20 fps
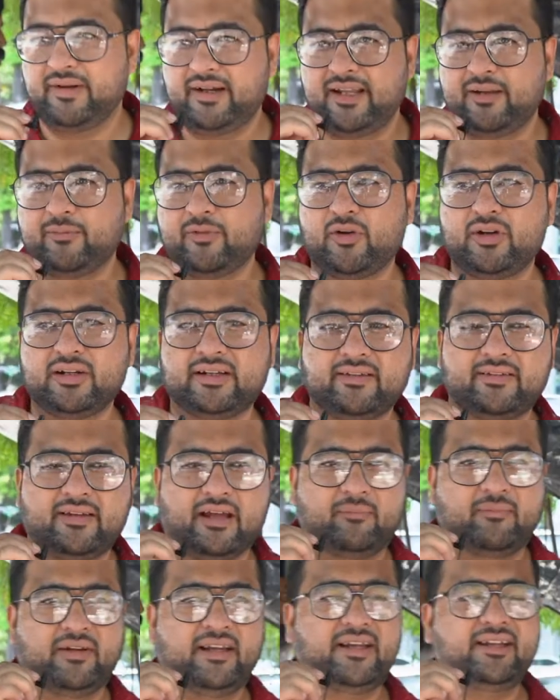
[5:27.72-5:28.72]
बी डी मॉल के
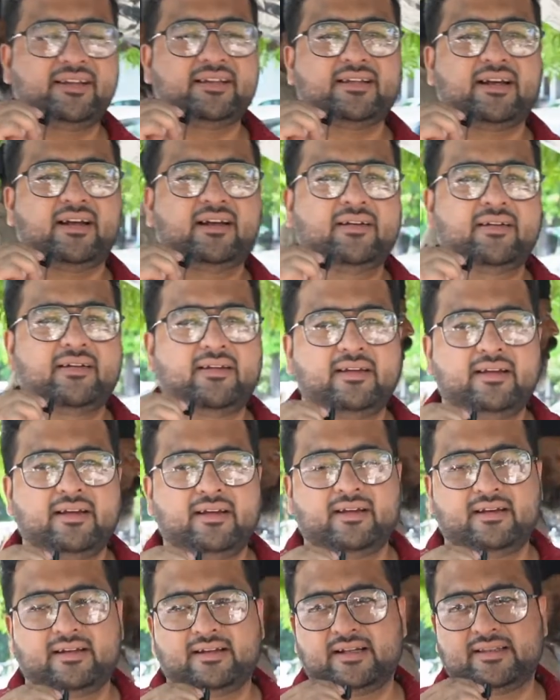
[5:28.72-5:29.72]
सामने है इनका
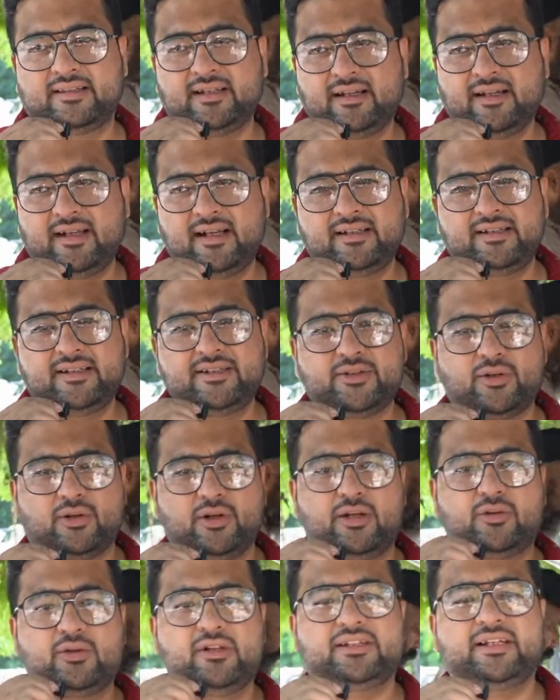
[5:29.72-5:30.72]
रतन लाल जी
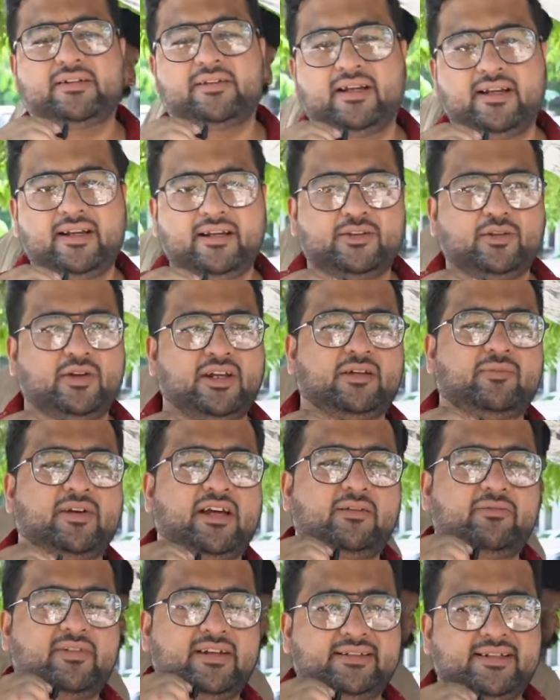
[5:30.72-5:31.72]
छोले कुलचे वाले तो एक
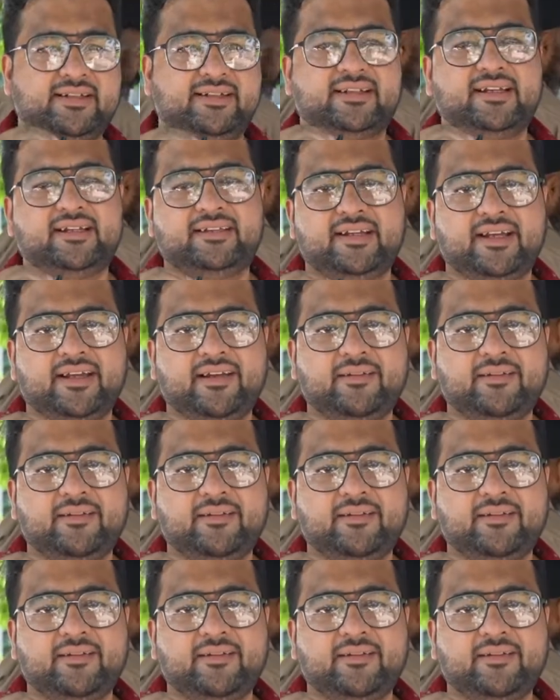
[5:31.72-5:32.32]
बार विज़िट कीजिए